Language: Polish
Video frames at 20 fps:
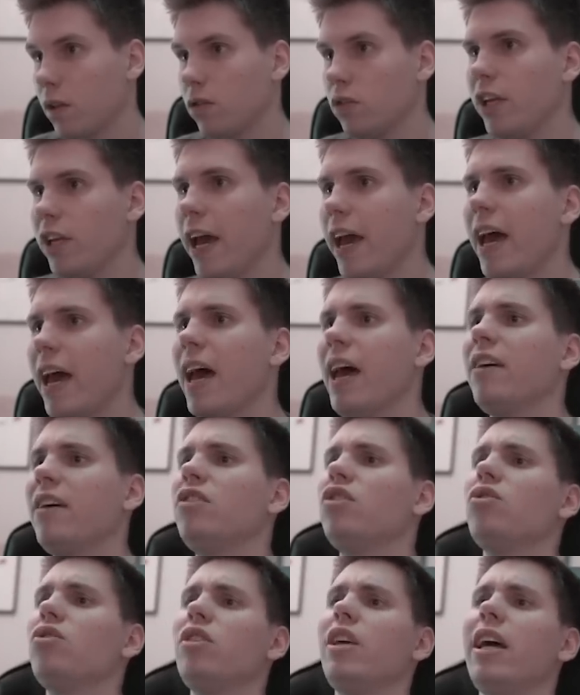Nie,
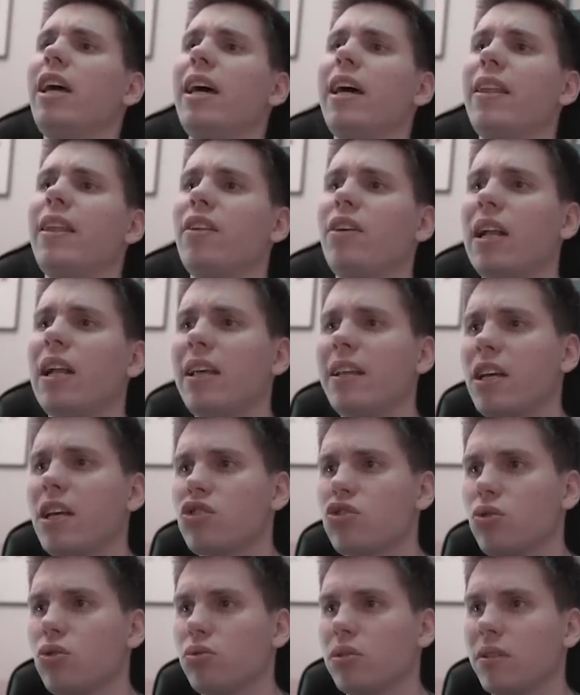no nie, no ale na
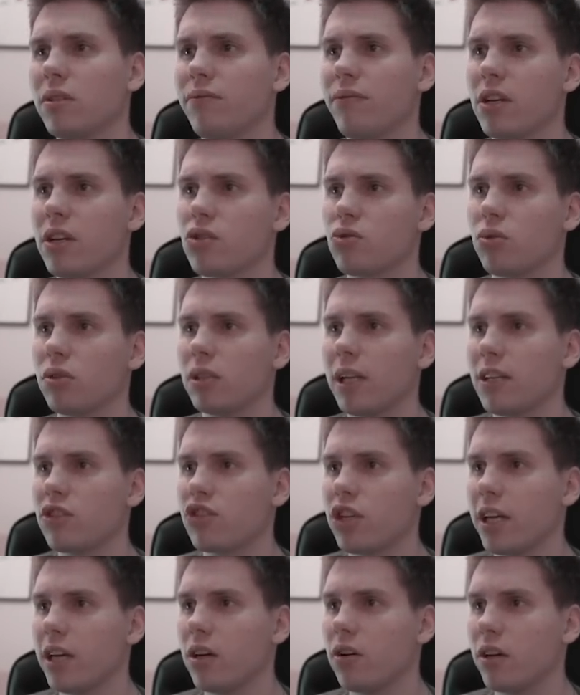żółtym weszło.
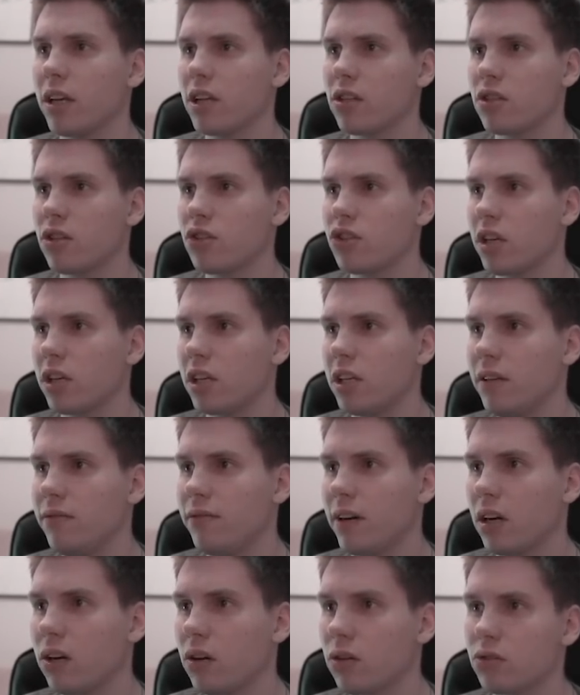Dlaczego? Jeszcze się
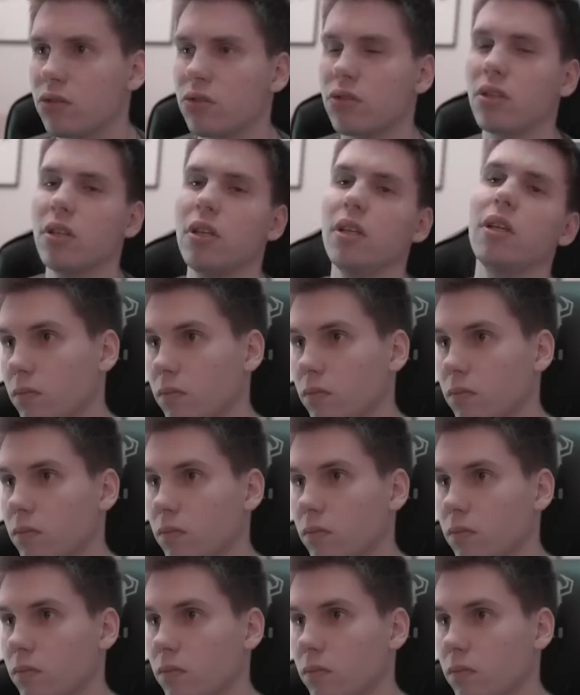kiwa gość.